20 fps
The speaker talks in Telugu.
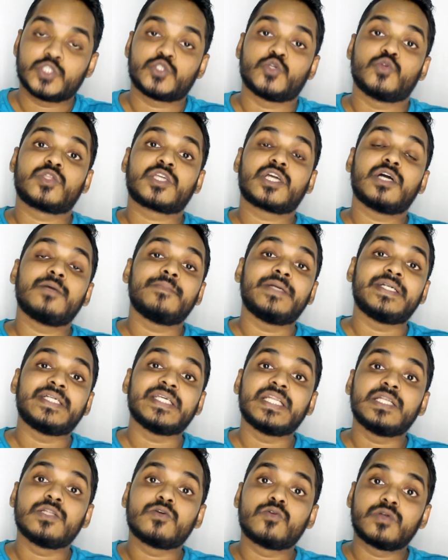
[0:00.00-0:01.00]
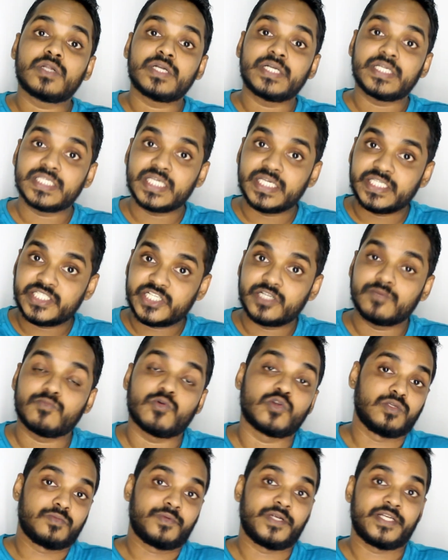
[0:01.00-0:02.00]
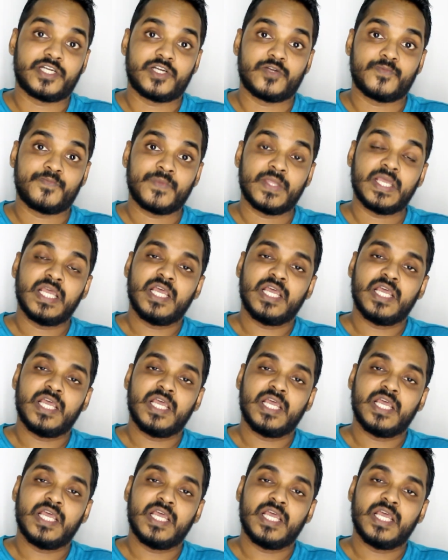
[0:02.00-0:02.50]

సొంతగా మెటీరియల్ కూడా డిజైన్ చేయడం మొదలుపెట్టాడు